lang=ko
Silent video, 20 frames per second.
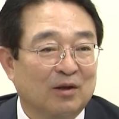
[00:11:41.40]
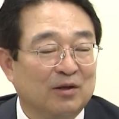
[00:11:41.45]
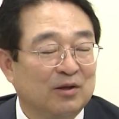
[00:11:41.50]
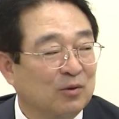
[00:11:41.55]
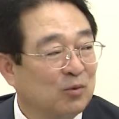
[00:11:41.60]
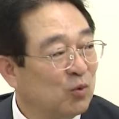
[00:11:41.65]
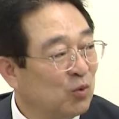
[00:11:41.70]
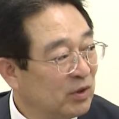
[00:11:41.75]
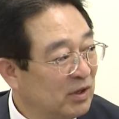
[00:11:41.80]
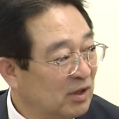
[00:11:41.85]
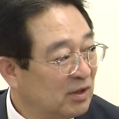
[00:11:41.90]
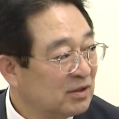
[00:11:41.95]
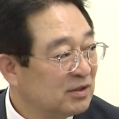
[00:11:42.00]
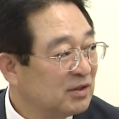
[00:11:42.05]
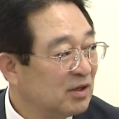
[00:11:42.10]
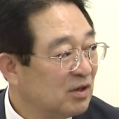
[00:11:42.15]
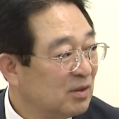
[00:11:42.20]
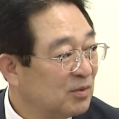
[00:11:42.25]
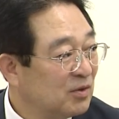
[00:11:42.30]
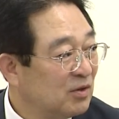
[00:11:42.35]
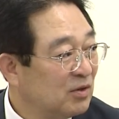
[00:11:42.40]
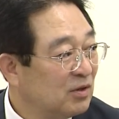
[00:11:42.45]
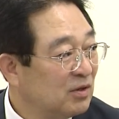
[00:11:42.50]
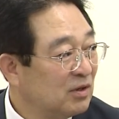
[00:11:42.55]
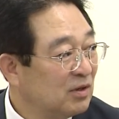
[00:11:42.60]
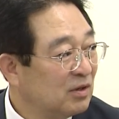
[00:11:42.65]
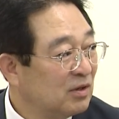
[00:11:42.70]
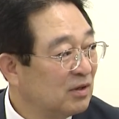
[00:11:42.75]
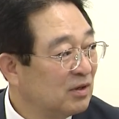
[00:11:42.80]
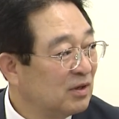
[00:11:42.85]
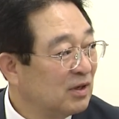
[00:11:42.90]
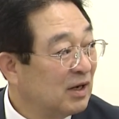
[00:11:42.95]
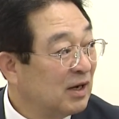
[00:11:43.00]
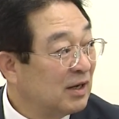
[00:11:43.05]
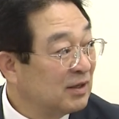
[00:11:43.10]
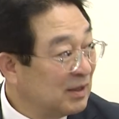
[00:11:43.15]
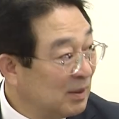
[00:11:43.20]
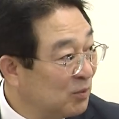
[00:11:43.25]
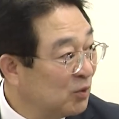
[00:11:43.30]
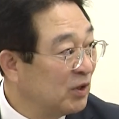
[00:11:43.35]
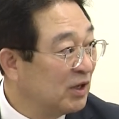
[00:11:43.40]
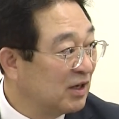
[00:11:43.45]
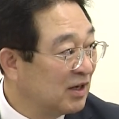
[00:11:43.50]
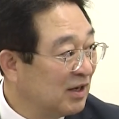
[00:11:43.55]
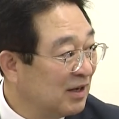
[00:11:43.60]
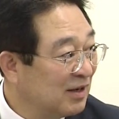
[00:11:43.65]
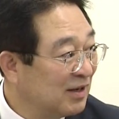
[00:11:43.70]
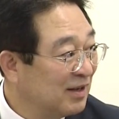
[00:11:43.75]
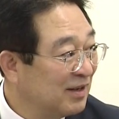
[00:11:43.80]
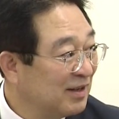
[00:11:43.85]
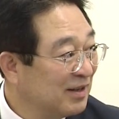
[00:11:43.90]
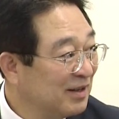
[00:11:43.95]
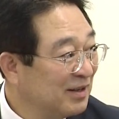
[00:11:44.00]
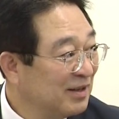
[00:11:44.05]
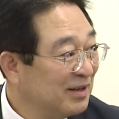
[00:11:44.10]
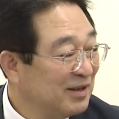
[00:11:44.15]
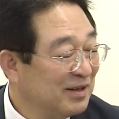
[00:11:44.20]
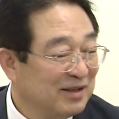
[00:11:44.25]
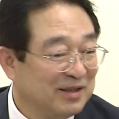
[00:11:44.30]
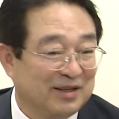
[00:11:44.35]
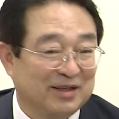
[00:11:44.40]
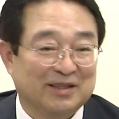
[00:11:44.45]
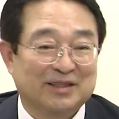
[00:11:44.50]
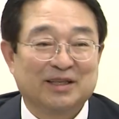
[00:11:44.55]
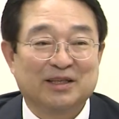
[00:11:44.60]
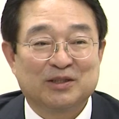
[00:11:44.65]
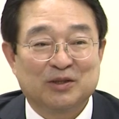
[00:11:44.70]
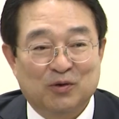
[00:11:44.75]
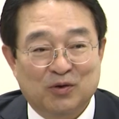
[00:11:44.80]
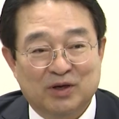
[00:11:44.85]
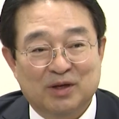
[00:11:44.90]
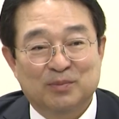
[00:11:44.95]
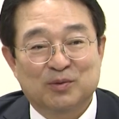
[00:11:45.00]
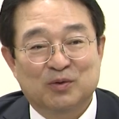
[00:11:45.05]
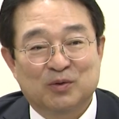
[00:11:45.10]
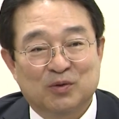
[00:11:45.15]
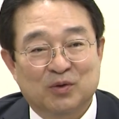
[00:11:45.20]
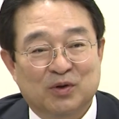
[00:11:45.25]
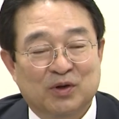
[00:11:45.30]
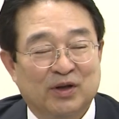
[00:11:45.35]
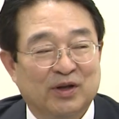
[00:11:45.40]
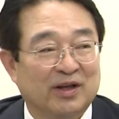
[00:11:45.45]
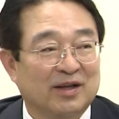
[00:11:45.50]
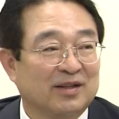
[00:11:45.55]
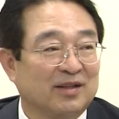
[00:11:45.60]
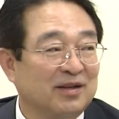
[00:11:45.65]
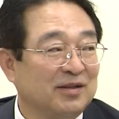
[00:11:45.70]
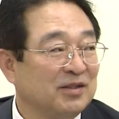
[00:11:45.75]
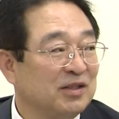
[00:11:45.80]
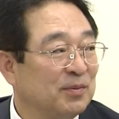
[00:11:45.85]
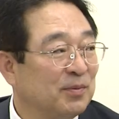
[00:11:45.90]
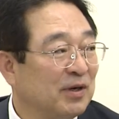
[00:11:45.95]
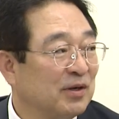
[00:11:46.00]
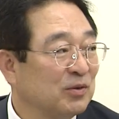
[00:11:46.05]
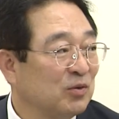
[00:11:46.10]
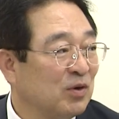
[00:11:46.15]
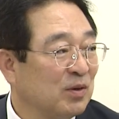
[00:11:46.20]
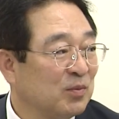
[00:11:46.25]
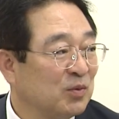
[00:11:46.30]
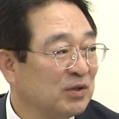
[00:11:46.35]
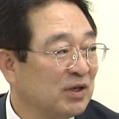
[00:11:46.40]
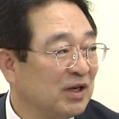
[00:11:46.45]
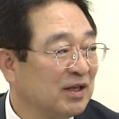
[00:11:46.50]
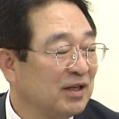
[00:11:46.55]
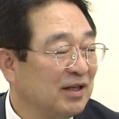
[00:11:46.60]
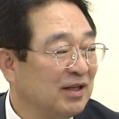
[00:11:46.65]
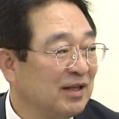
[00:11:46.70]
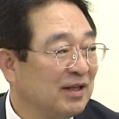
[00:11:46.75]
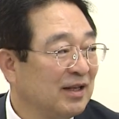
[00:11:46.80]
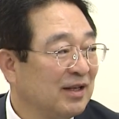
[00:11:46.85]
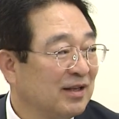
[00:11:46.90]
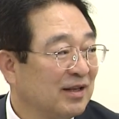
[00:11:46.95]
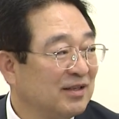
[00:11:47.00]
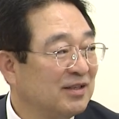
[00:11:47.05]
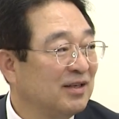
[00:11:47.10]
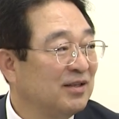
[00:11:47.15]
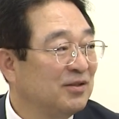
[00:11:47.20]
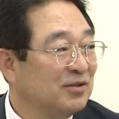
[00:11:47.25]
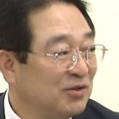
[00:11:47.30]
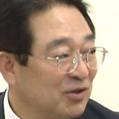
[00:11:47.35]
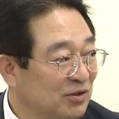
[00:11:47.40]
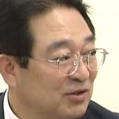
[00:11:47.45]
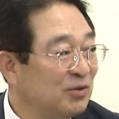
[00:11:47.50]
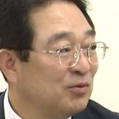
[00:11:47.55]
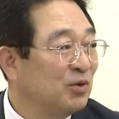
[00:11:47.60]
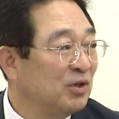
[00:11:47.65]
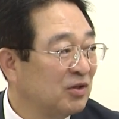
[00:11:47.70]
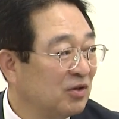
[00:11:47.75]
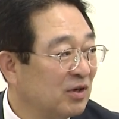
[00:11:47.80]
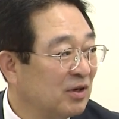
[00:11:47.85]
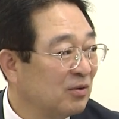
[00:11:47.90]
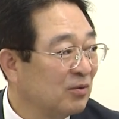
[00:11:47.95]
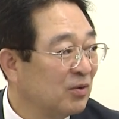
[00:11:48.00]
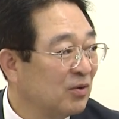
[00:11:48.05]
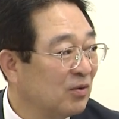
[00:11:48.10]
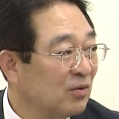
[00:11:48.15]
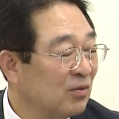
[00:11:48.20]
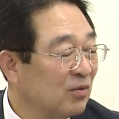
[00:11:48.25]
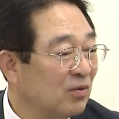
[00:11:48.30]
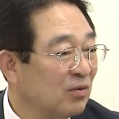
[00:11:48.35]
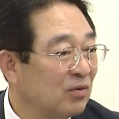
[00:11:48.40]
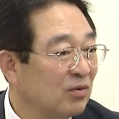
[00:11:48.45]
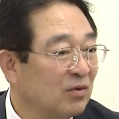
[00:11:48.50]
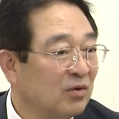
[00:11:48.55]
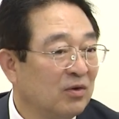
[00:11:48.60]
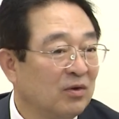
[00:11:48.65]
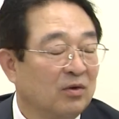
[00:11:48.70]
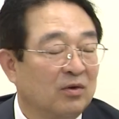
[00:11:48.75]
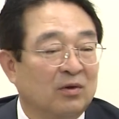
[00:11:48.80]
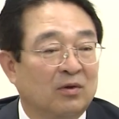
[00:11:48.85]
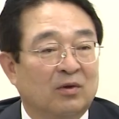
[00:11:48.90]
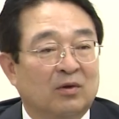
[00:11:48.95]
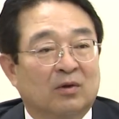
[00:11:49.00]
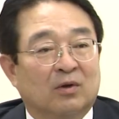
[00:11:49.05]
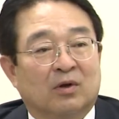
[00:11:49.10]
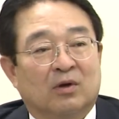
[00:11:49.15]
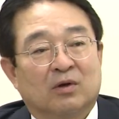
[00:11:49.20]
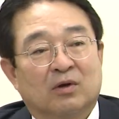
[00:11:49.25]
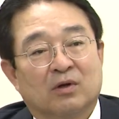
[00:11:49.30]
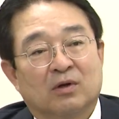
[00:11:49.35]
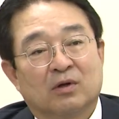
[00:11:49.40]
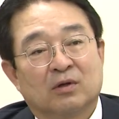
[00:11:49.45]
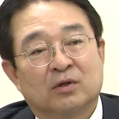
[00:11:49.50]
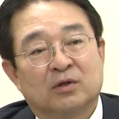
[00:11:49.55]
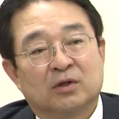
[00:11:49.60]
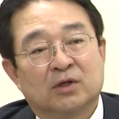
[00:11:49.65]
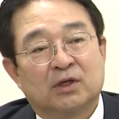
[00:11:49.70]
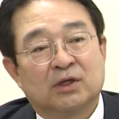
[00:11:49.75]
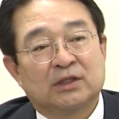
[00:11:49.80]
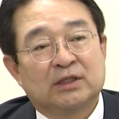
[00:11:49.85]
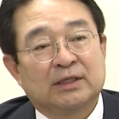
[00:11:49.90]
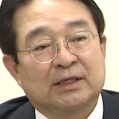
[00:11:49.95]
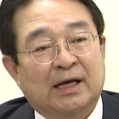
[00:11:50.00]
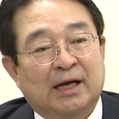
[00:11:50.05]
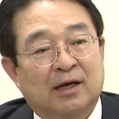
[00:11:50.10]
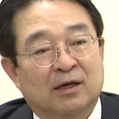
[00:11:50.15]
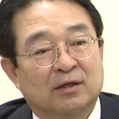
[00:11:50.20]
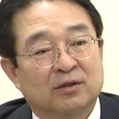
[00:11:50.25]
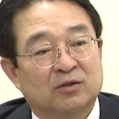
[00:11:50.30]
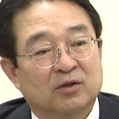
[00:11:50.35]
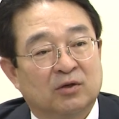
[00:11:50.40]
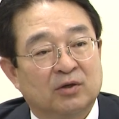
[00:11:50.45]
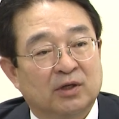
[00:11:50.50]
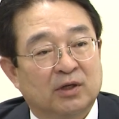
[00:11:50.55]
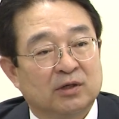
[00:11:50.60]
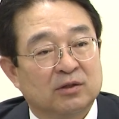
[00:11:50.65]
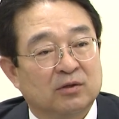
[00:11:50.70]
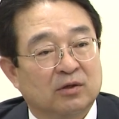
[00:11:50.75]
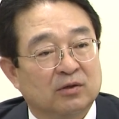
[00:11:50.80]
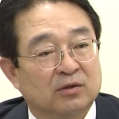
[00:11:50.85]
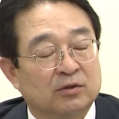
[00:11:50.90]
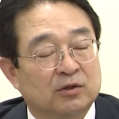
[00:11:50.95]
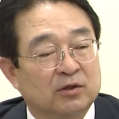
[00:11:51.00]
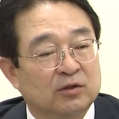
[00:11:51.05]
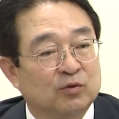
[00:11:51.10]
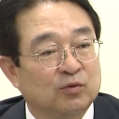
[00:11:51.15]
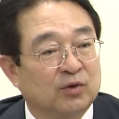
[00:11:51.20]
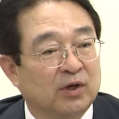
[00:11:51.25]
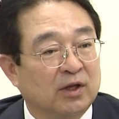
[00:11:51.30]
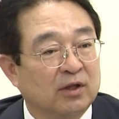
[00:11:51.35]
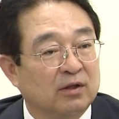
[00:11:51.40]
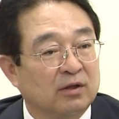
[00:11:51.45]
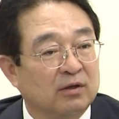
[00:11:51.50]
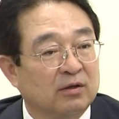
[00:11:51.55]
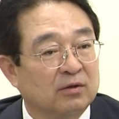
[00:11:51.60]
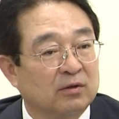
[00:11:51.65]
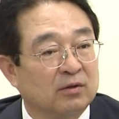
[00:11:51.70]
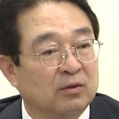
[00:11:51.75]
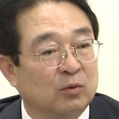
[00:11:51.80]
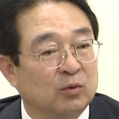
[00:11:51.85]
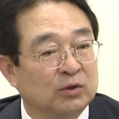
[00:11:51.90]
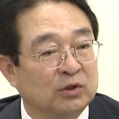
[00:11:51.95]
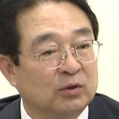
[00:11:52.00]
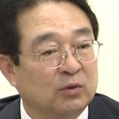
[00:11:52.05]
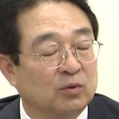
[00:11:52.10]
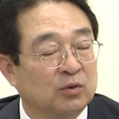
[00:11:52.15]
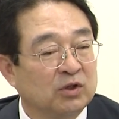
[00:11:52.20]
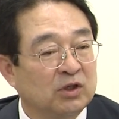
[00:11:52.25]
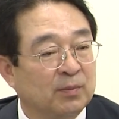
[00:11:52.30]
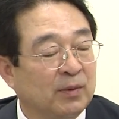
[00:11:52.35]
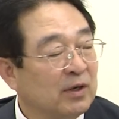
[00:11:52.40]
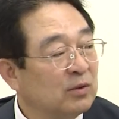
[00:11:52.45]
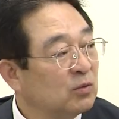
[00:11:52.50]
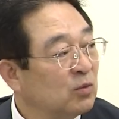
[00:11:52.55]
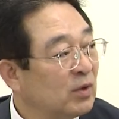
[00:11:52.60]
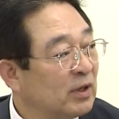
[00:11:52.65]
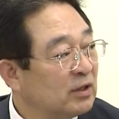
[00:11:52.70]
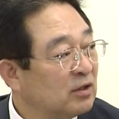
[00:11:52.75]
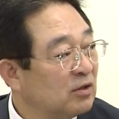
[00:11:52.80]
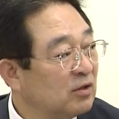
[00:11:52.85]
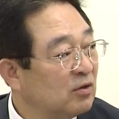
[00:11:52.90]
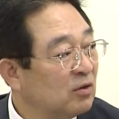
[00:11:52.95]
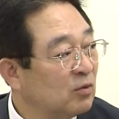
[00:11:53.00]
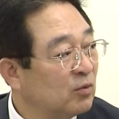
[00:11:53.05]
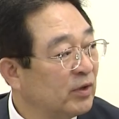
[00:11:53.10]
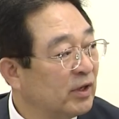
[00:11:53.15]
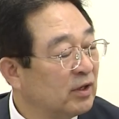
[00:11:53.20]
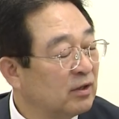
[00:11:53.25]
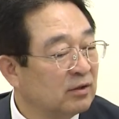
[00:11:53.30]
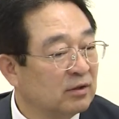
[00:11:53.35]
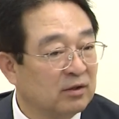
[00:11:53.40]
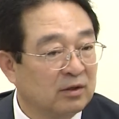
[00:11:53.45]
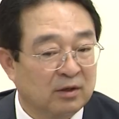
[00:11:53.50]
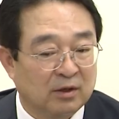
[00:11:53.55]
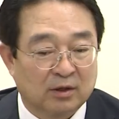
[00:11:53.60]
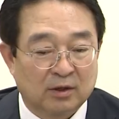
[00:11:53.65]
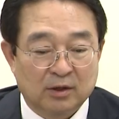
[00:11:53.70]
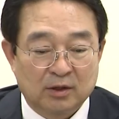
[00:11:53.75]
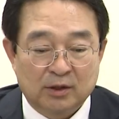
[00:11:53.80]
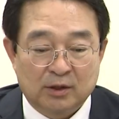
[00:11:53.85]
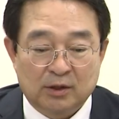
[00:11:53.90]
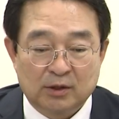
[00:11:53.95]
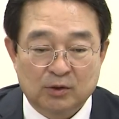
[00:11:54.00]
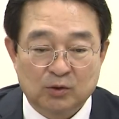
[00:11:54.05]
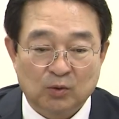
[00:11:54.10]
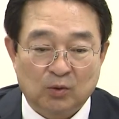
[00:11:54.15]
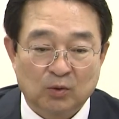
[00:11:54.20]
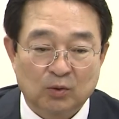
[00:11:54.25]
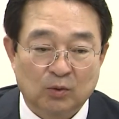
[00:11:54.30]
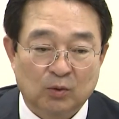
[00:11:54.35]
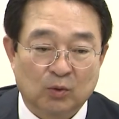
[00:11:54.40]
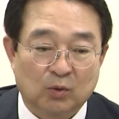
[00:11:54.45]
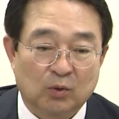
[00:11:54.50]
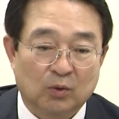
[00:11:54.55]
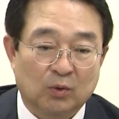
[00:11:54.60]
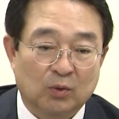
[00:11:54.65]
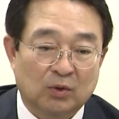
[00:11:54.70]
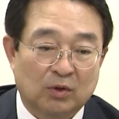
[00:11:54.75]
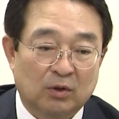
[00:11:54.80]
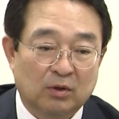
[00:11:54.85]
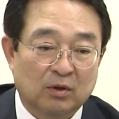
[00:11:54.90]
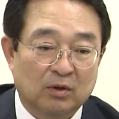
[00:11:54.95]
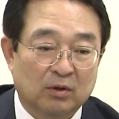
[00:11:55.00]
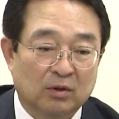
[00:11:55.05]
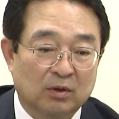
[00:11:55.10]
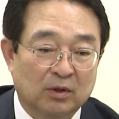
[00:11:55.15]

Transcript: 이 공약 사업을 하다 보니까 그렇죠. 이 이제 전에부터 계획된 지방도 확보장이 굉장히 늦어지고 있더라고요. 음, 예. 어, 특히 이제 양절이에서지수관그우7로 지방도 같은 경우에는 기존 도로를